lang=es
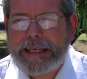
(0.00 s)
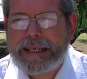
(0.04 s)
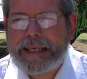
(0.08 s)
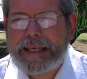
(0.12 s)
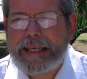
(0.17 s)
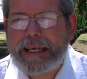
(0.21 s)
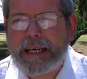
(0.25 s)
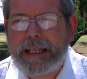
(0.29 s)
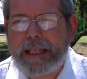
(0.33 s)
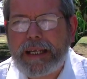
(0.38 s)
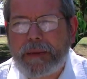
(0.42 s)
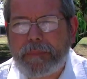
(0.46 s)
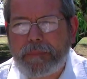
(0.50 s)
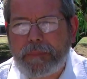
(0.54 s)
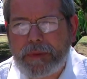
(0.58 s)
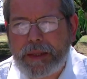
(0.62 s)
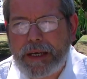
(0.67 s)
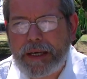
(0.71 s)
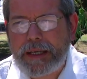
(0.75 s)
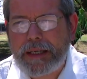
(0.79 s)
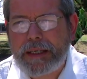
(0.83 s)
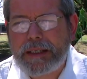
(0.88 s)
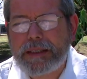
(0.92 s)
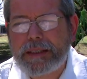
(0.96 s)
y
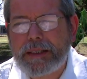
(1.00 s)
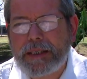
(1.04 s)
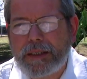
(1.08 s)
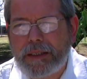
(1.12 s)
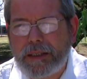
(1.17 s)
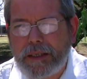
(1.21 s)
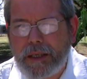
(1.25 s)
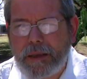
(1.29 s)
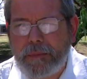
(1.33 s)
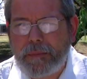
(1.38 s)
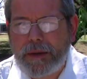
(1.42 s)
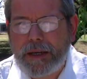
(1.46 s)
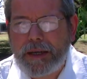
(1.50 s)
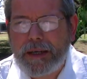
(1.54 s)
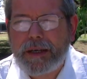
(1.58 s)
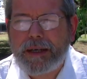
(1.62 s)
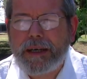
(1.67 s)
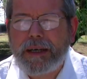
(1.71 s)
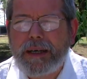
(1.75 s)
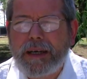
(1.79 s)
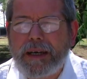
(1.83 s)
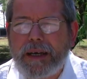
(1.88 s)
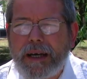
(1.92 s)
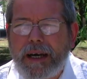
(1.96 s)
adaptar el sistema
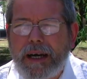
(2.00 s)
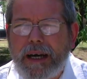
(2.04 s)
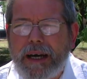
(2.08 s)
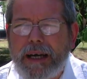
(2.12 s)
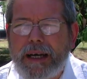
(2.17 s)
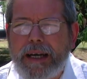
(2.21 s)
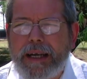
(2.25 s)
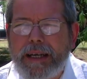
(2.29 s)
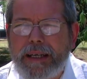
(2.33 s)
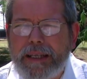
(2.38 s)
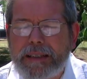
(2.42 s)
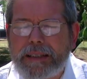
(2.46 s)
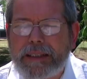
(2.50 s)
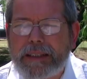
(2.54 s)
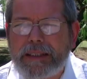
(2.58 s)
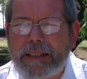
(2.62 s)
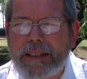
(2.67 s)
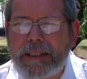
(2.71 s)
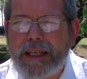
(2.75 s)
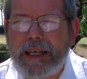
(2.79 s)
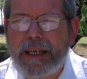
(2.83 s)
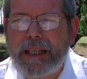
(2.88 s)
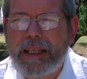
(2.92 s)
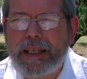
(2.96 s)
a las
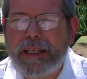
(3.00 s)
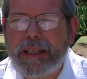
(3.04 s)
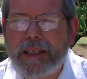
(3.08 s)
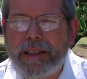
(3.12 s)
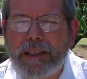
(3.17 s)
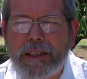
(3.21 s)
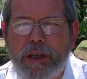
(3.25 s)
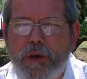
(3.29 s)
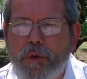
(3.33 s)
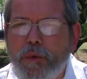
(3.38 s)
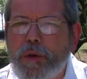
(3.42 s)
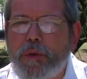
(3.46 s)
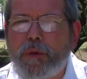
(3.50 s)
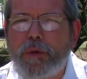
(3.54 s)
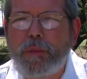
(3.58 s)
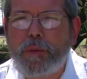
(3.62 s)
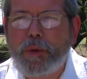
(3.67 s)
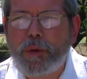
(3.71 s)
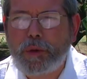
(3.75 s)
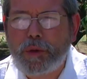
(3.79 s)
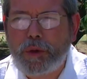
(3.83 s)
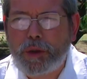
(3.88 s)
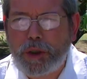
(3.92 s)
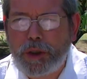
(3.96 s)
necesidades de este nuevo
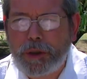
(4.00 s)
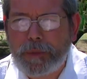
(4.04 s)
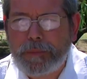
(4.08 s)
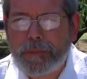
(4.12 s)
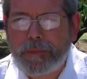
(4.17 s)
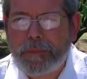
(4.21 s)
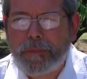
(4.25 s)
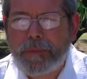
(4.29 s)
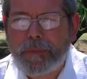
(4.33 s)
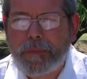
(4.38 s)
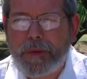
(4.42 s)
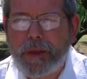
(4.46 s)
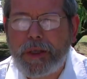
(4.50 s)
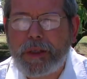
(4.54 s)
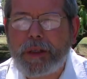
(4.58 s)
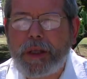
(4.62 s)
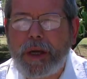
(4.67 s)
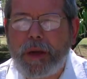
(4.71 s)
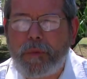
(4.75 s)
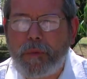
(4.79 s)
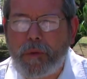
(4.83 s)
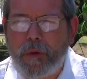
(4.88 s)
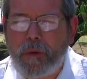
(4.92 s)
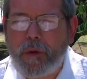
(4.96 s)
mundo, de
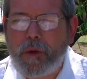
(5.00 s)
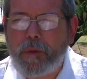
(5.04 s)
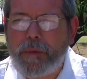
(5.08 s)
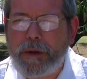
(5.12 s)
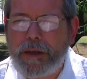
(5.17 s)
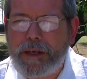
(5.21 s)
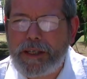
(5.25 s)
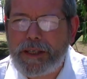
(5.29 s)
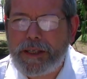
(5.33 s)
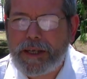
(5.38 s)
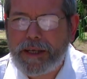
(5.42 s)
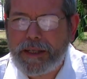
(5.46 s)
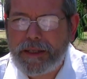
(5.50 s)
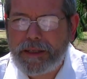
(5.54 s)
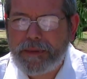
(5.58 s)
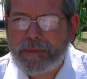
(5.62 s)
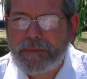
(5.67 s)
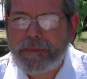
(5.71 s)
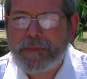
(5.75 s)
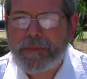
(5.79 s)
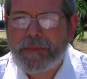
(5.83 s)
esta nueva humanidad